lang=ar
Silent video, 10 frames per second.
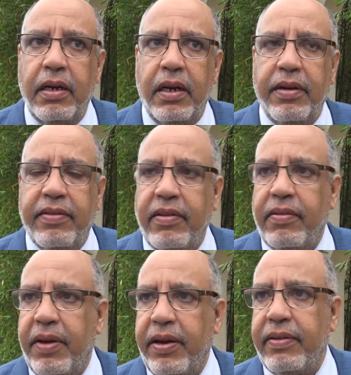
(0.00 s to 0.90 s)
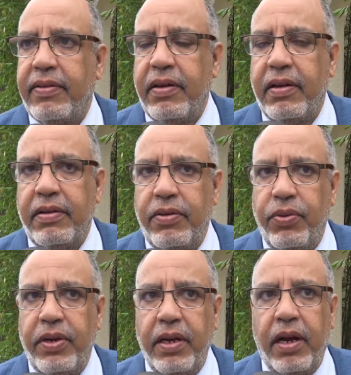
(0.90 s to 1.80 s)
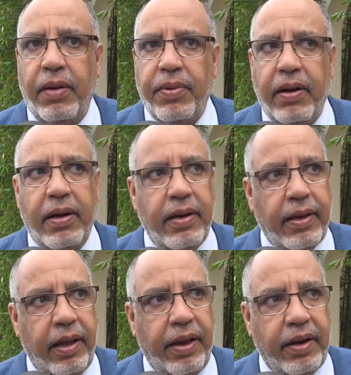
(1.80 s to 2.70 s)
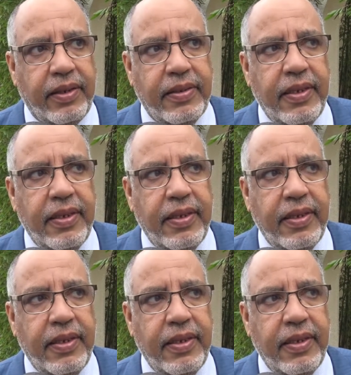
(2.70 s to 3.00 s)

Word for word: يعني استثمارات دولية عبر القارات